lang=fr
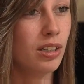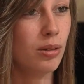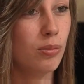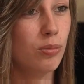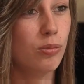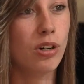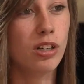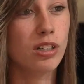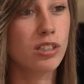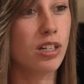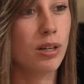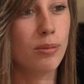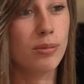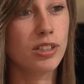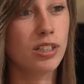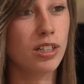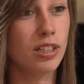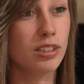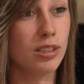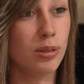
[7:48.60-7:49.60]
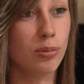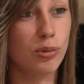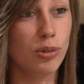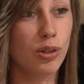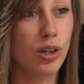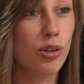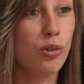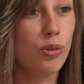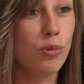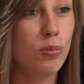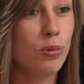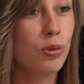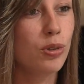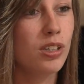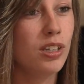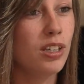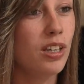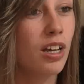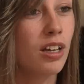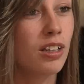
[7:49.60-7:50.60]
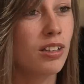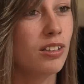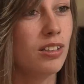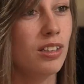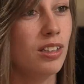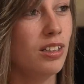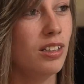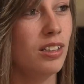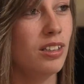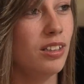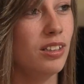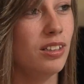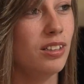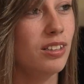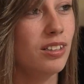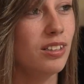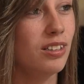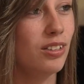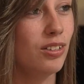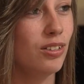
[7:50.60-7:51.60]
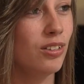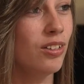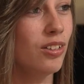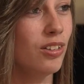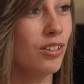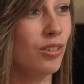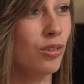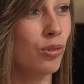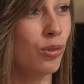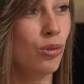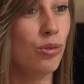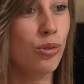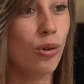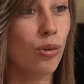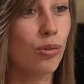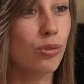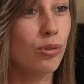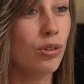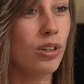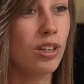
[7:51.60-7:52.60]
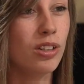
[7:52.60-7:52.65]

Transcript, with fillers: Moi, jamais je l'accepterai. Le peu qu'il y a, c'est. Je lui en veux